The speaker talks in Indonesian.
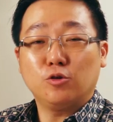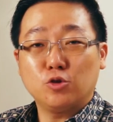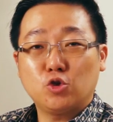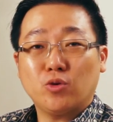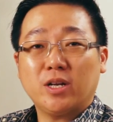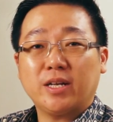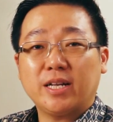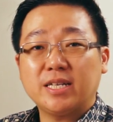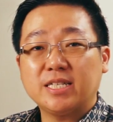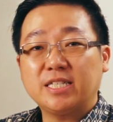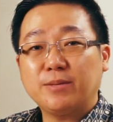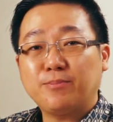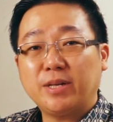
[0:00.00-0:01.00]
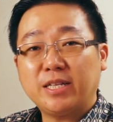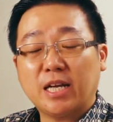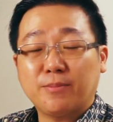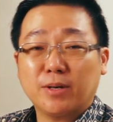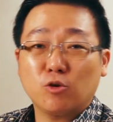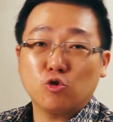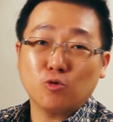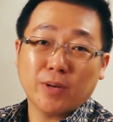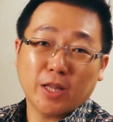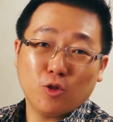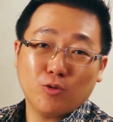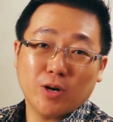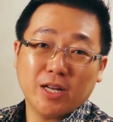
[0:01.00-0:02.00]
Tujuan dari disiplin dan
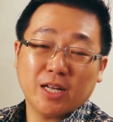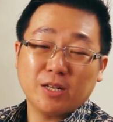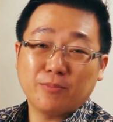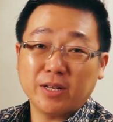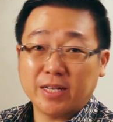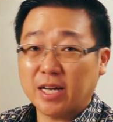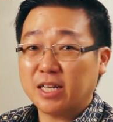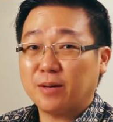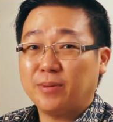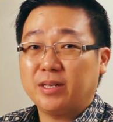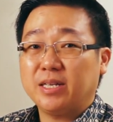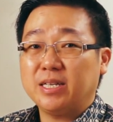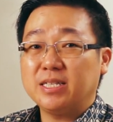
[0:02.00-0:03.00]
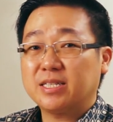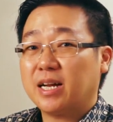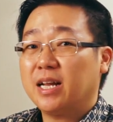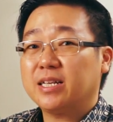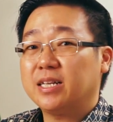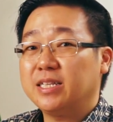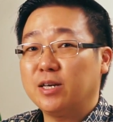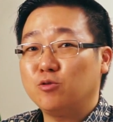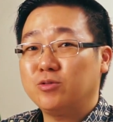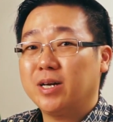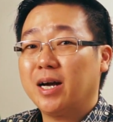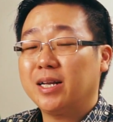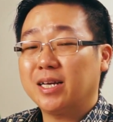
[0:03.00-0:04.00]
penghukuman Tuhan yang diberikan kepada Israel dan
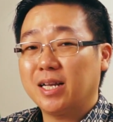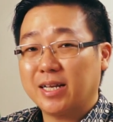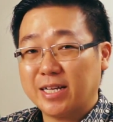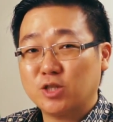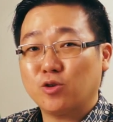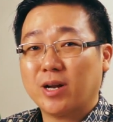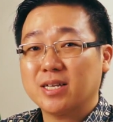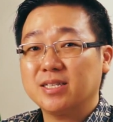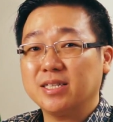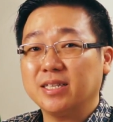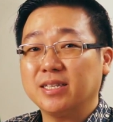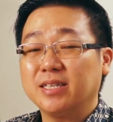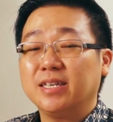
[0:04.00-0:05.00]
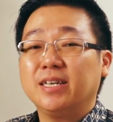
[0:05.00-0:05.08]
Yehuda adalah restorasi,